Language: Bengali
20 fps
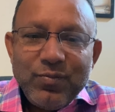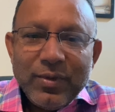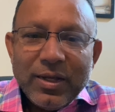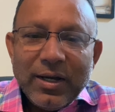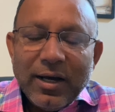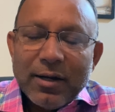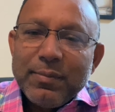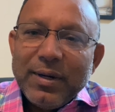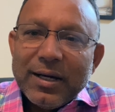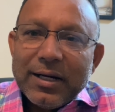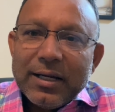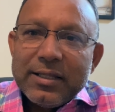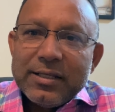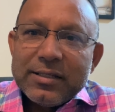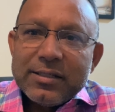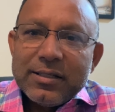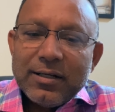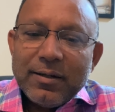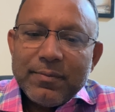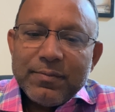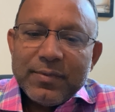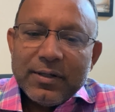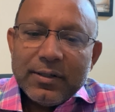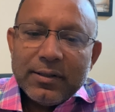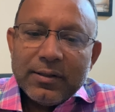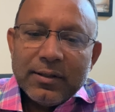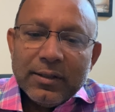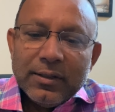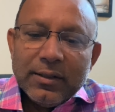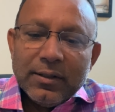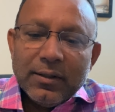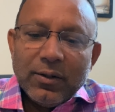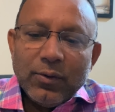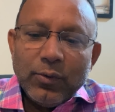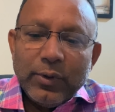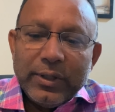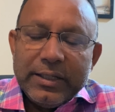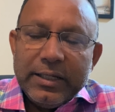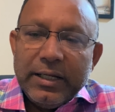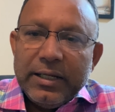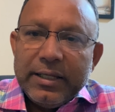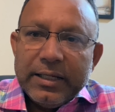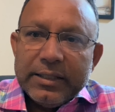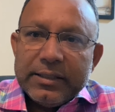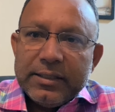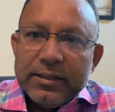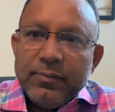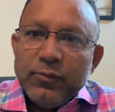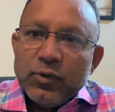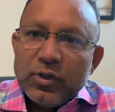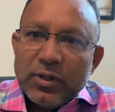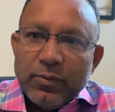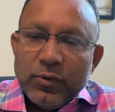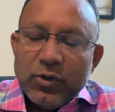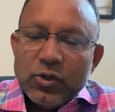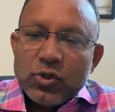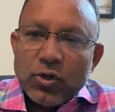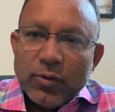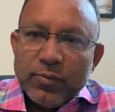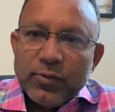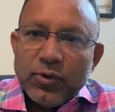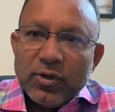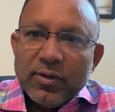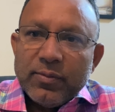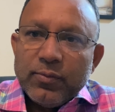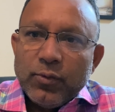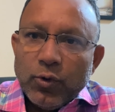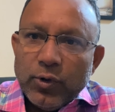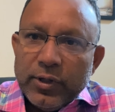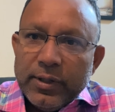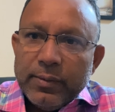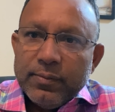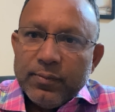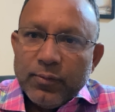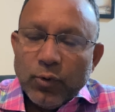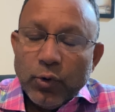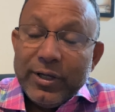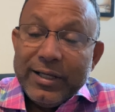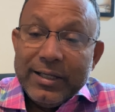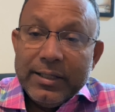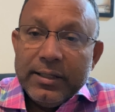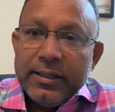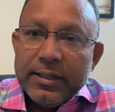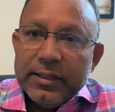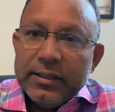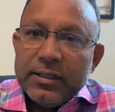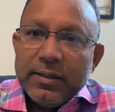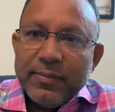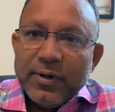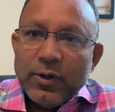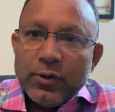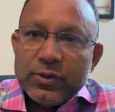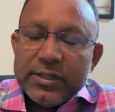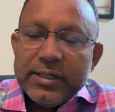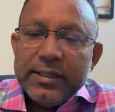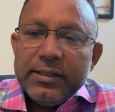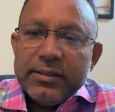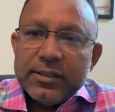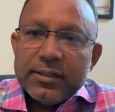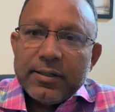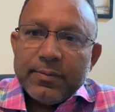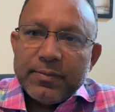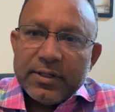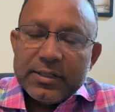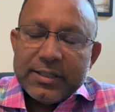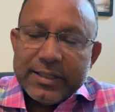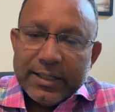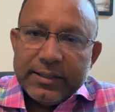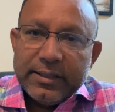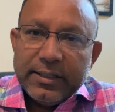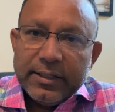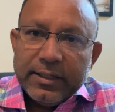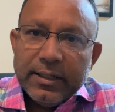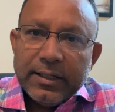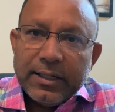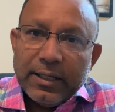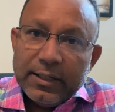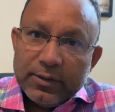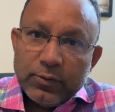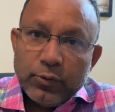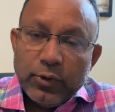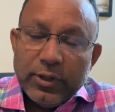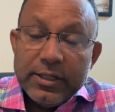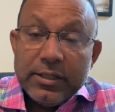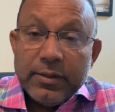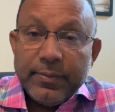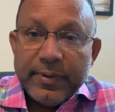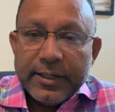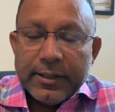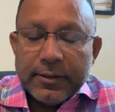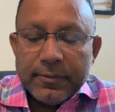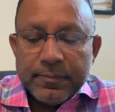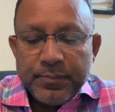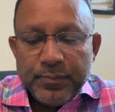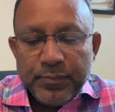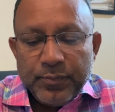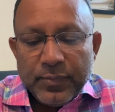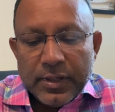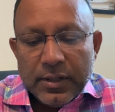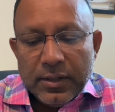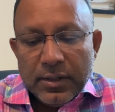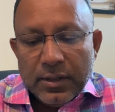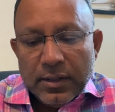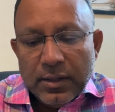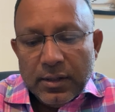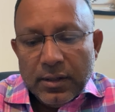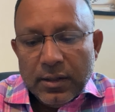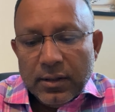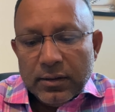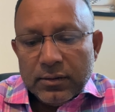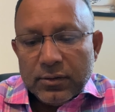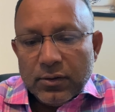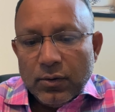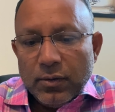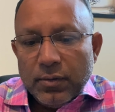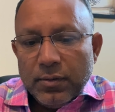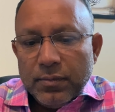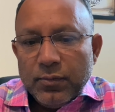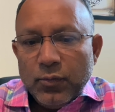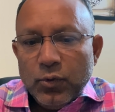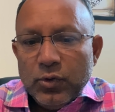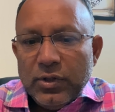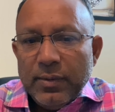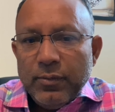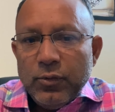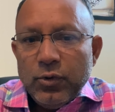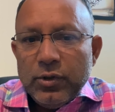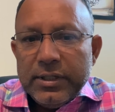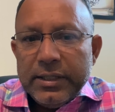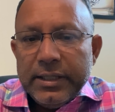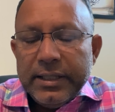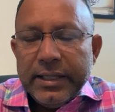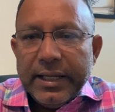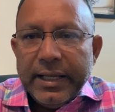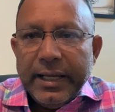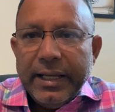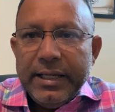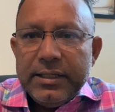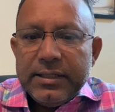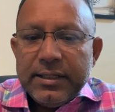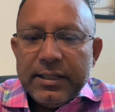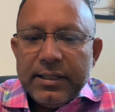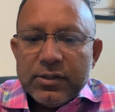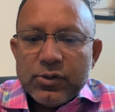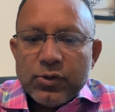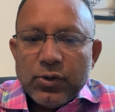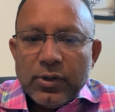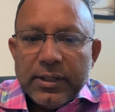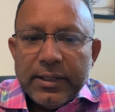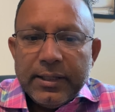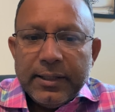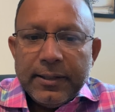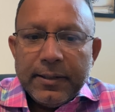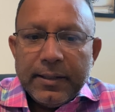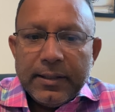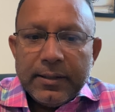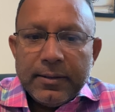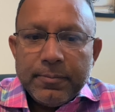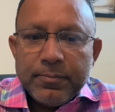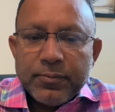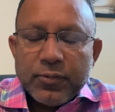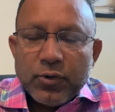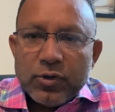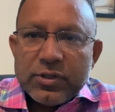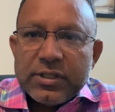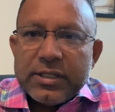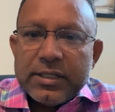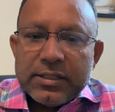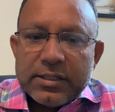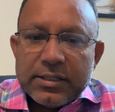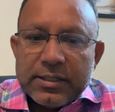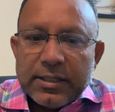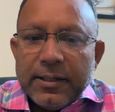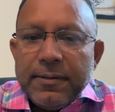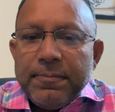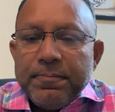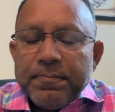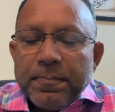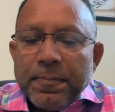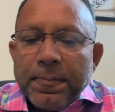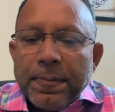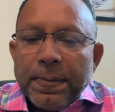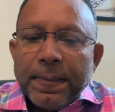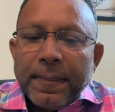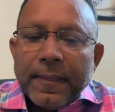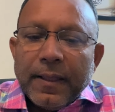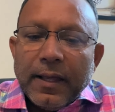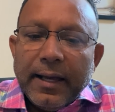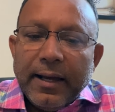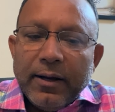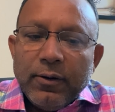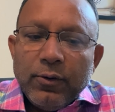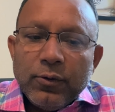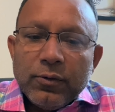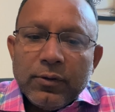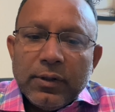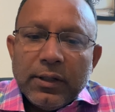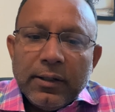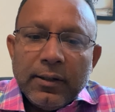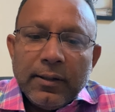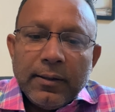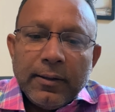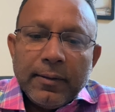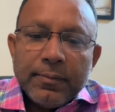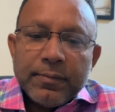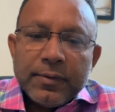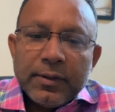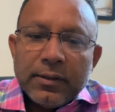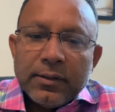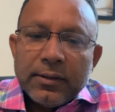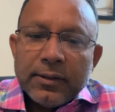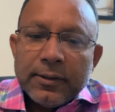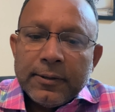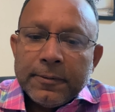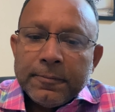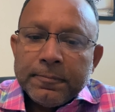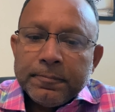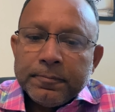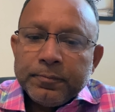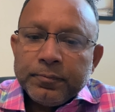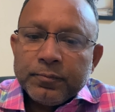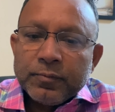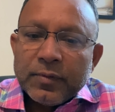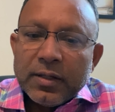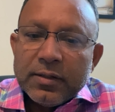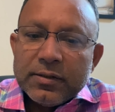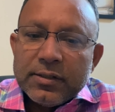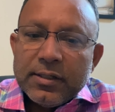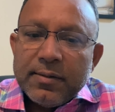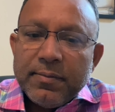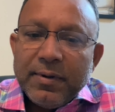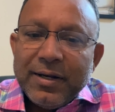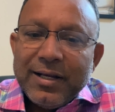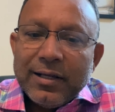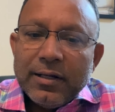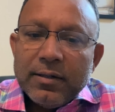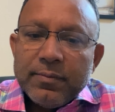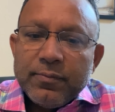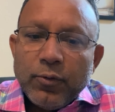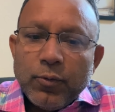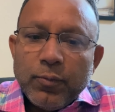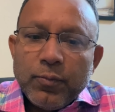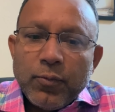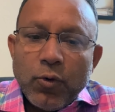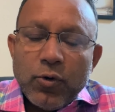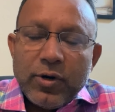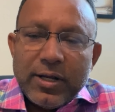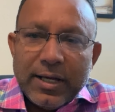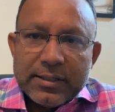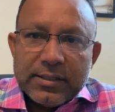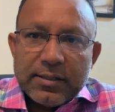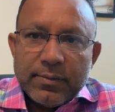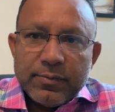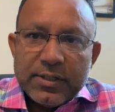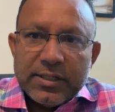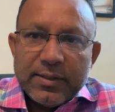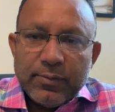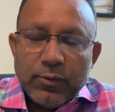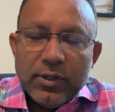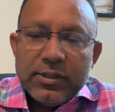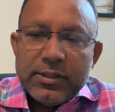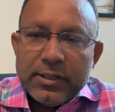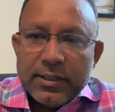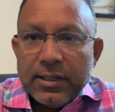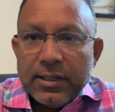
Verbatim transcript: আর বাংলাদেশের আপনার ওই নীলক্ষেতে মোটামুটি সব ধরনের বই বই কিনতে পাওয়া যায় যেটা আপনার সেখান থেকে কালেক্ট করে নিতে পারেন তো মোটামুটি এইটাই আসলে প্রসেসটা এখন আপনার যেটা মেডিকেল বোর্ড এক্সাম যেটা বলে সেটা